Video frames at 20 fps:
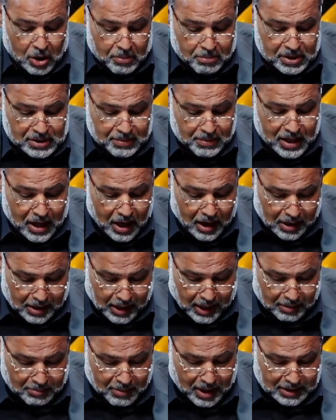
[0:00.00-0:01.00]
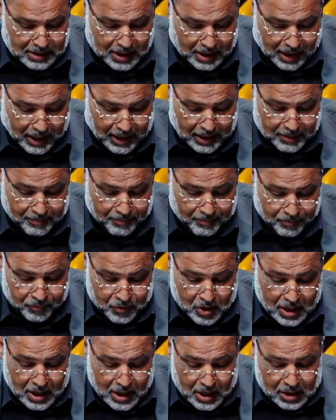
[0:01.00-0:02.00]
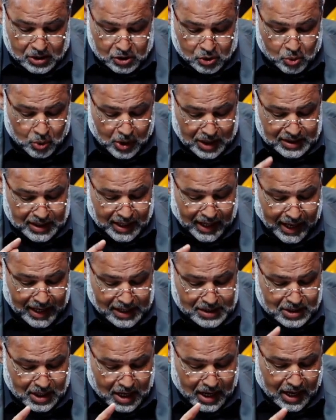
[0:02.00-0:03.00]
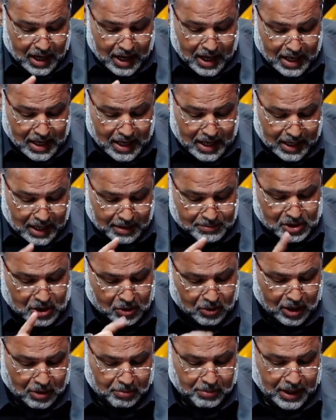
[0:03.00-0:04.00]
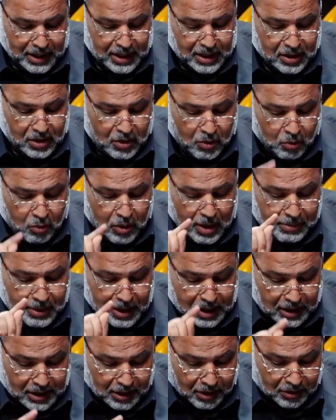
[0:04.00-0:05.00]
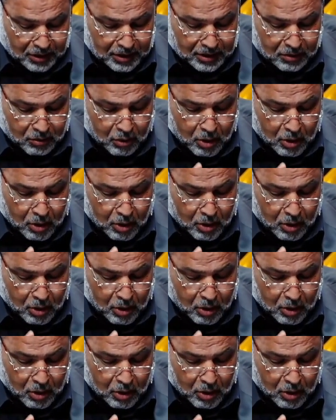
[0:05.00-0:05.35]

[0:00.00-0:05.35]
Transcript: بسم الله الرحمن الرحيم سورة الحج آية 45 وبئر